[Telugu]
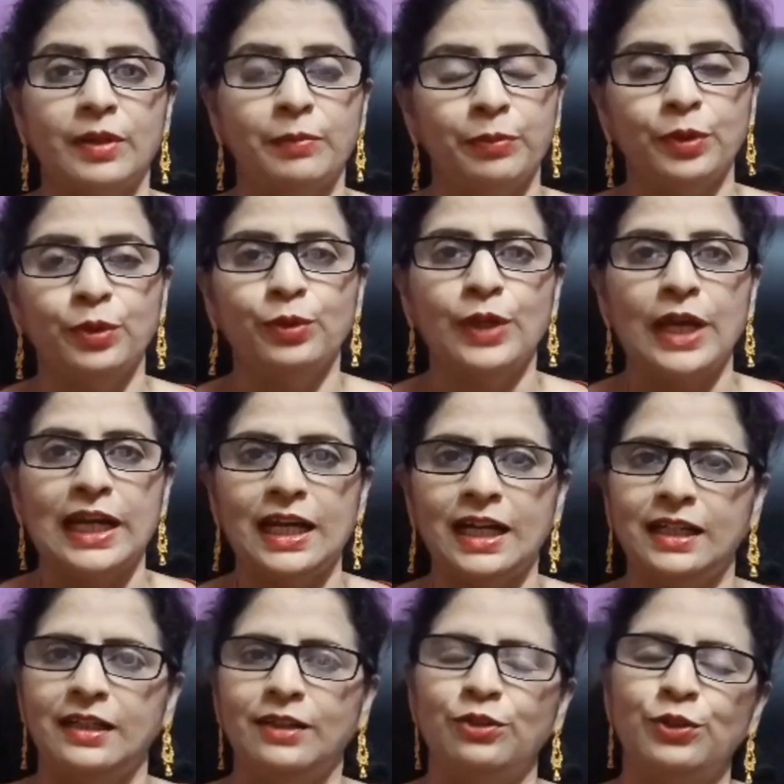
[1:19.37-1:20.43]
ఎప్పుడు
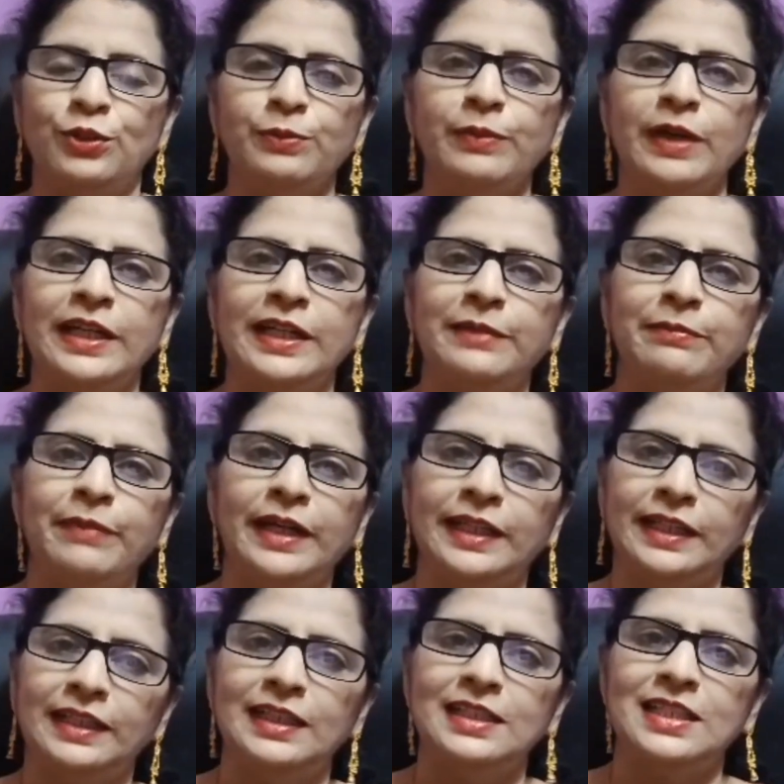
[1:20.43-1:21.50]
ఎలాగ కుటుంబాన్ని
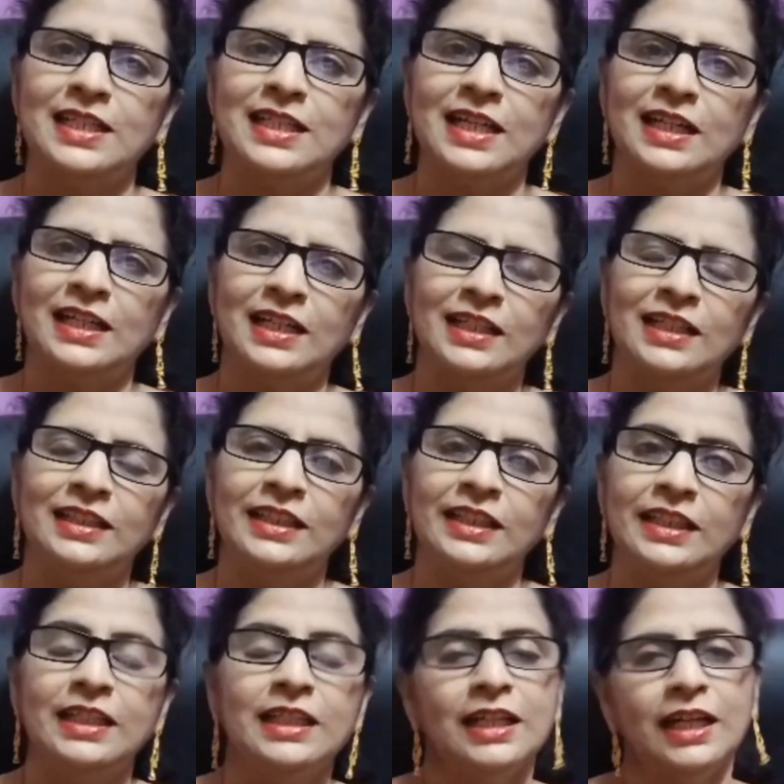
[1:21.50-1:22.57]
బెటర్గా చేయాలి అనేది
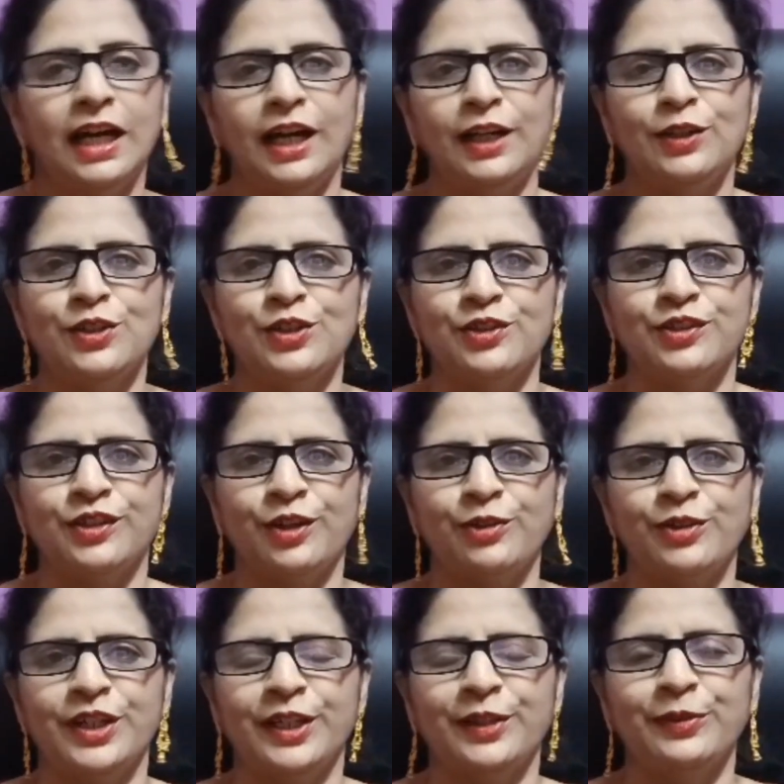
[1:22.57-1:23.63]
ఆలోచిస్తూ
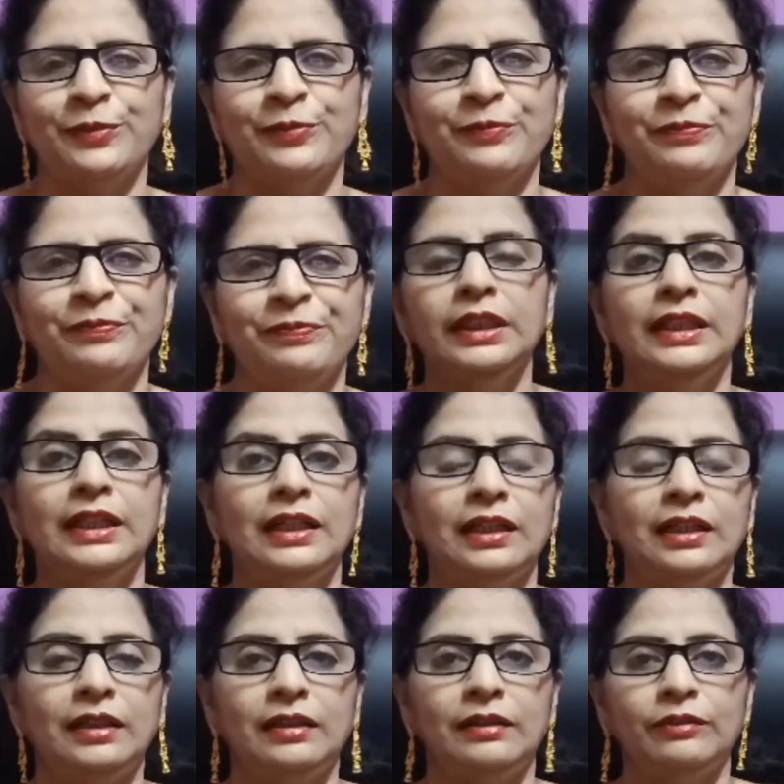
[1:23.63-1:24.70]
ఉంటారు ఇక
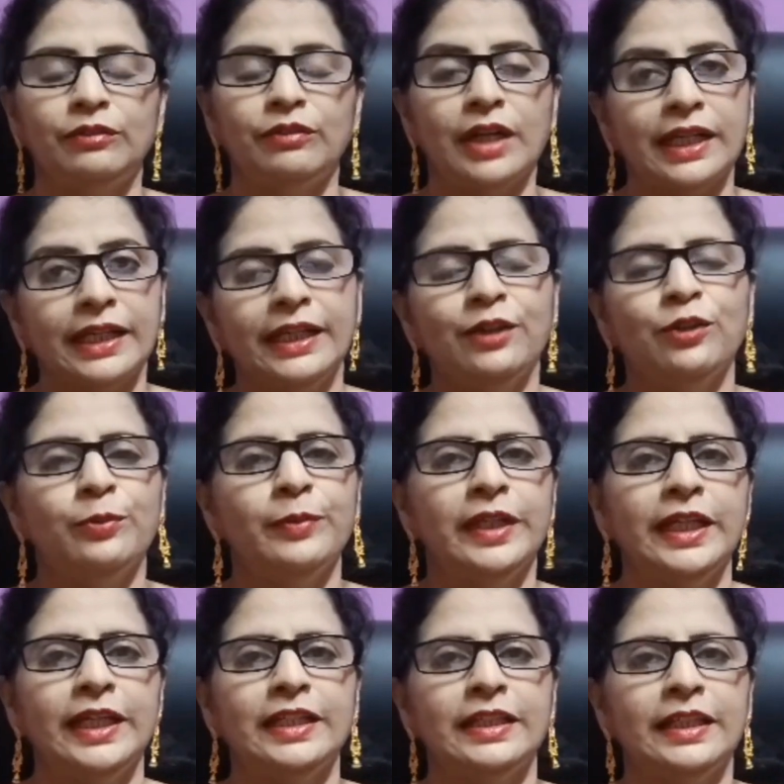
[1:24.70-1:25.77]
వర్కింగ్
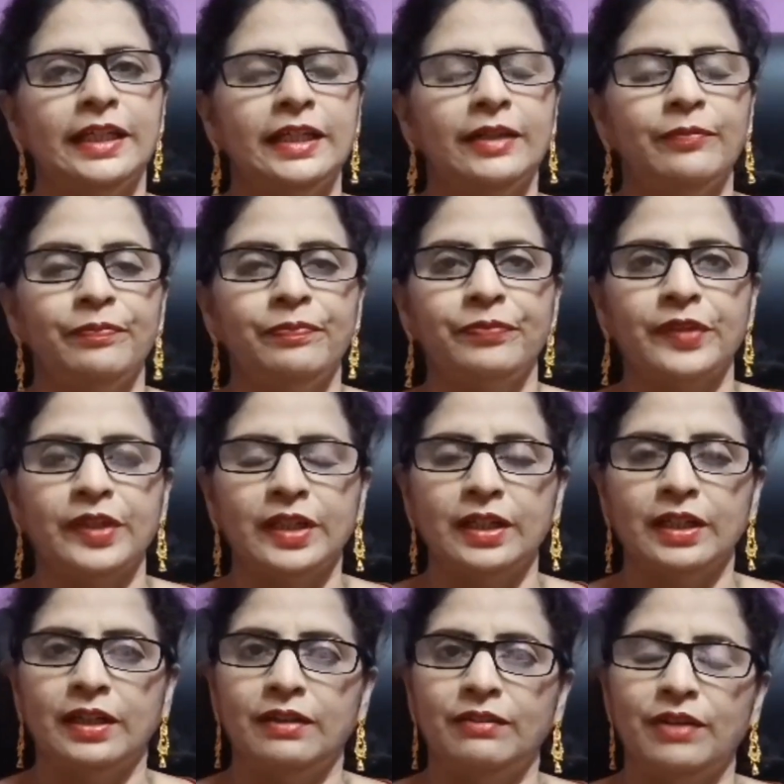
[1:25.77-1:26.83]
ఉమెన్ అయితే
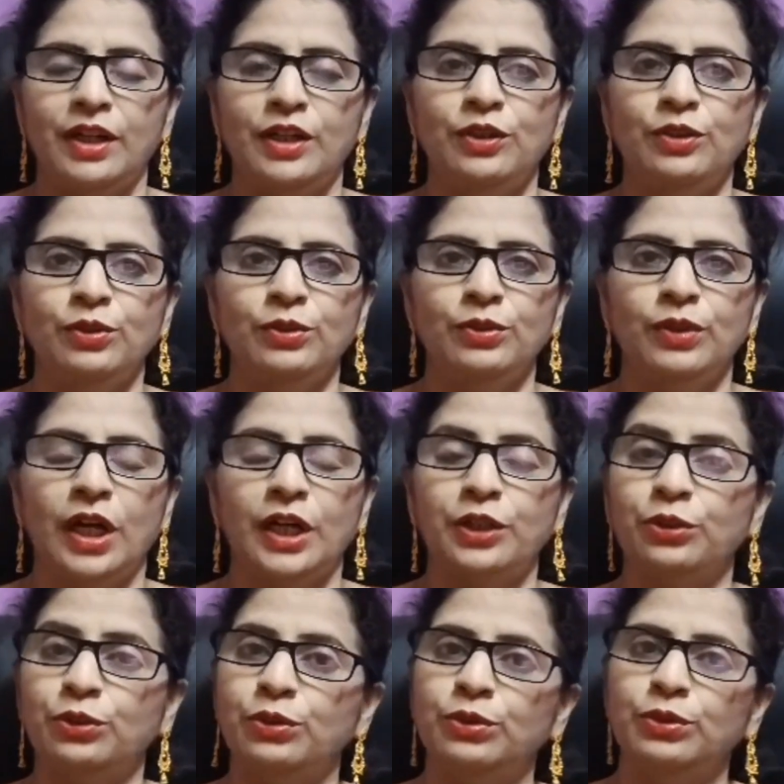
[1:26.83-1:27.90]
ఇంకా వాళ్ళు
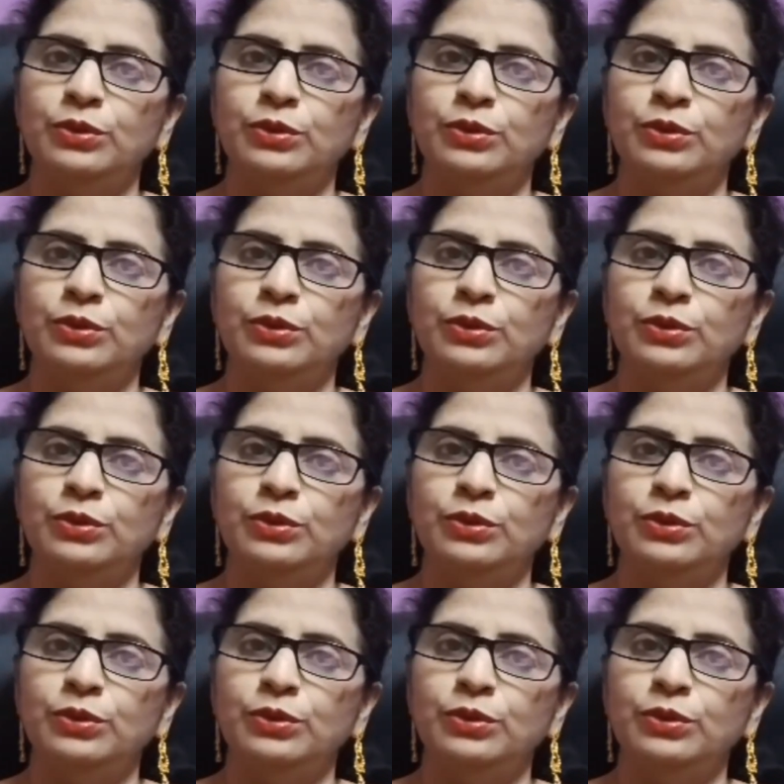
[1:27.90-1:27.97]
అటు